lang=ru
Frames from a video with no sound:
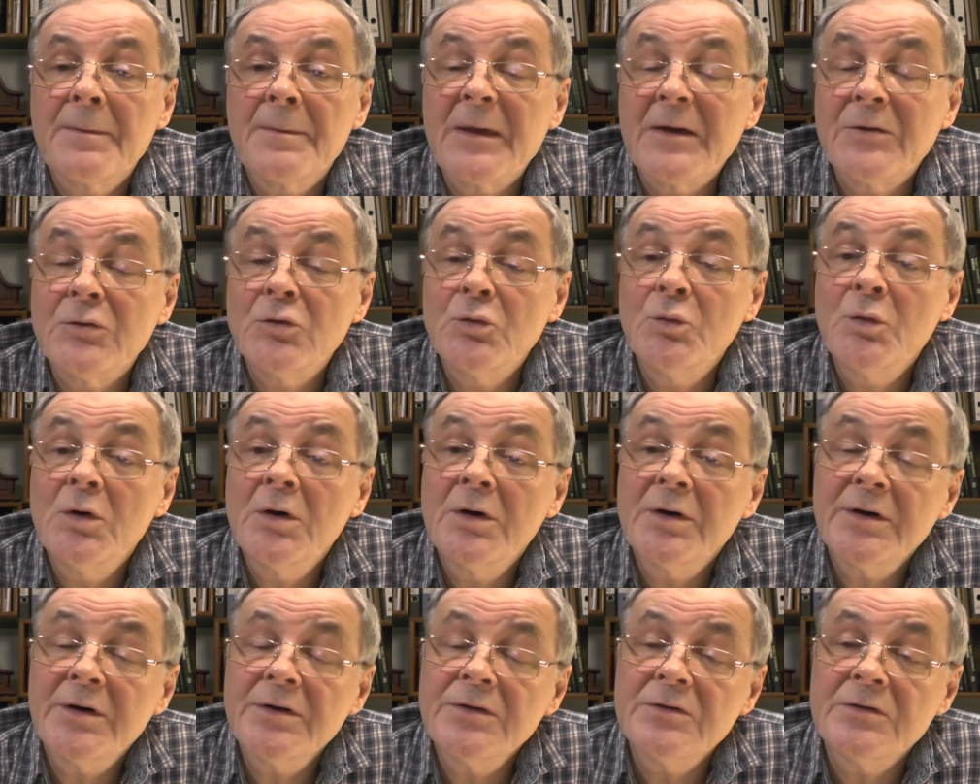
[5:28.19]
Я думаю,
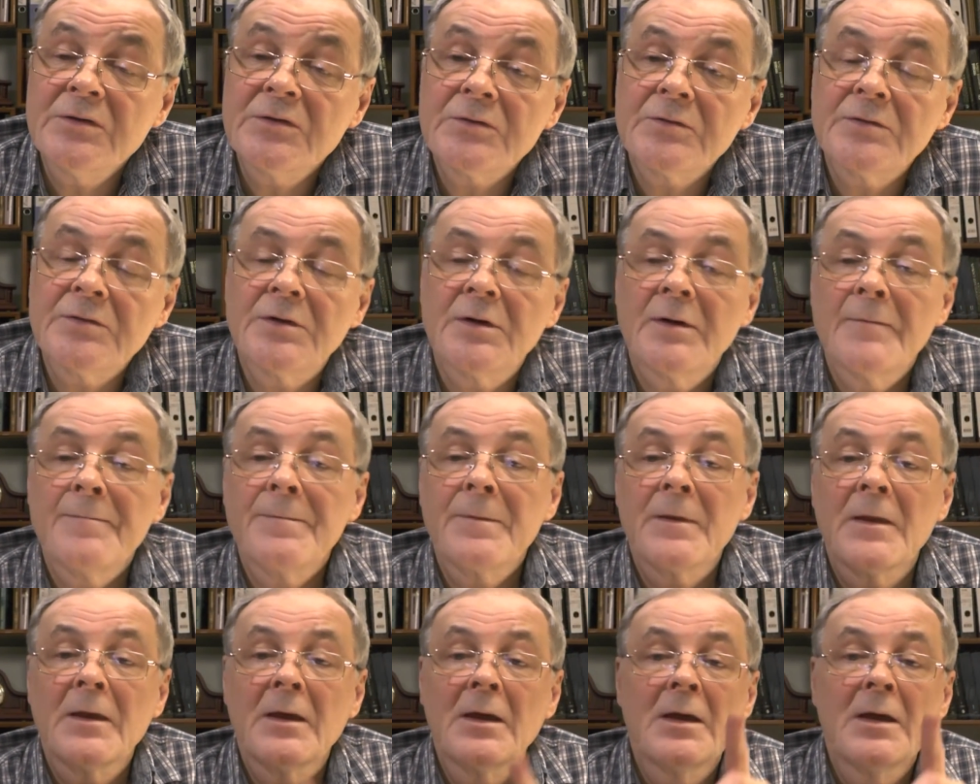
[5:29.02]
ограничивает.
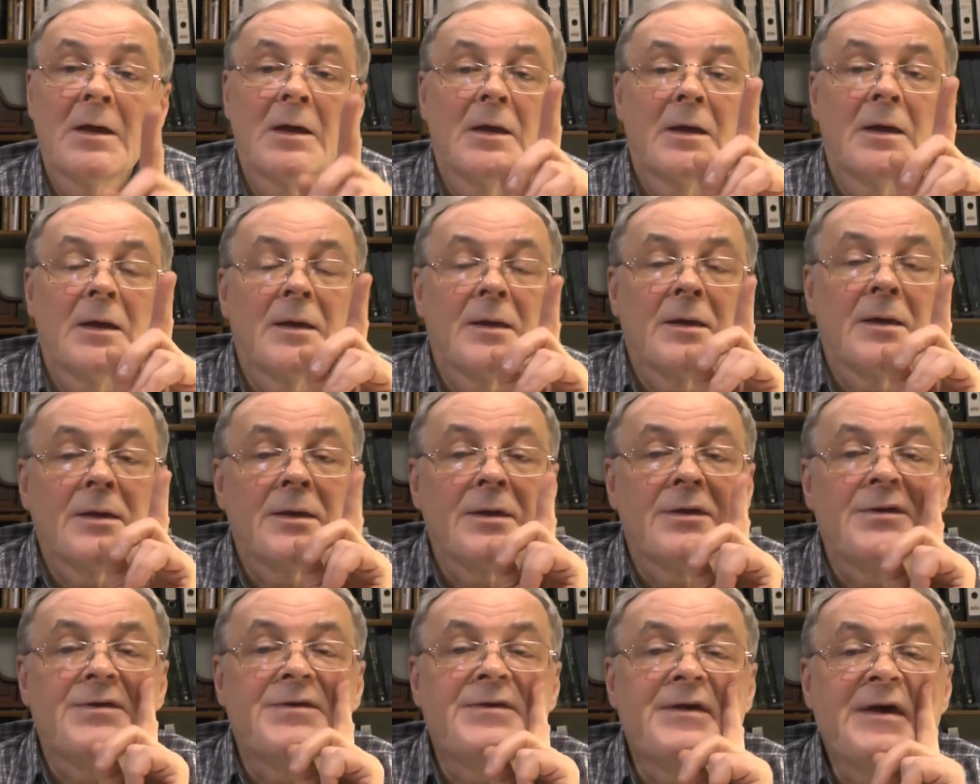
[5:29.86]

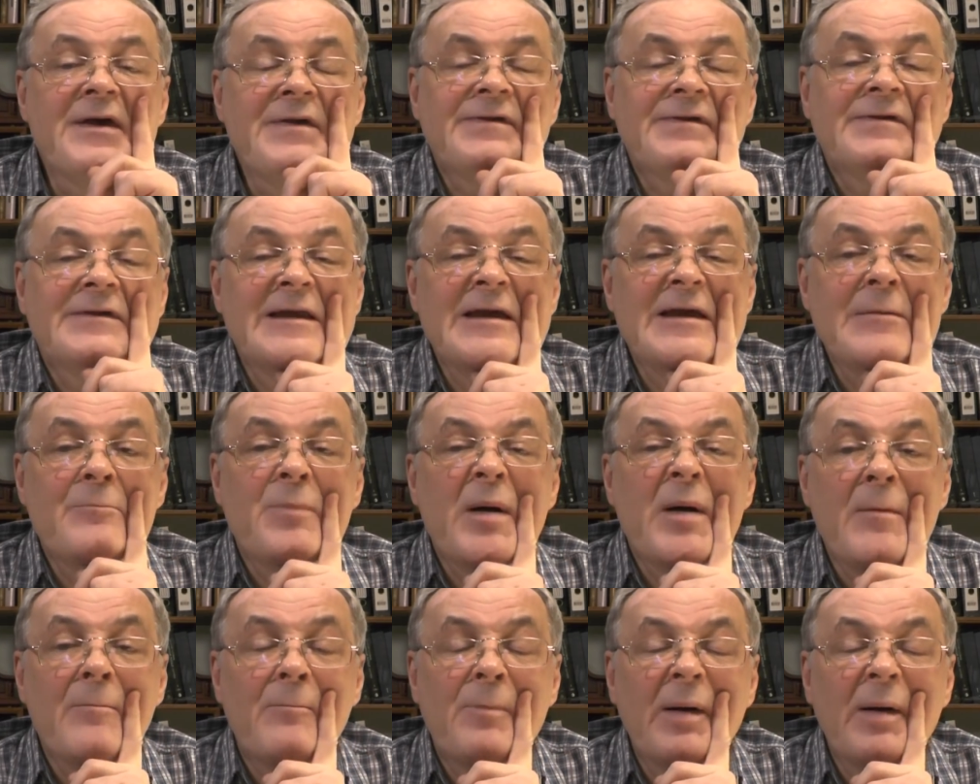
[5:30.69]
Если бы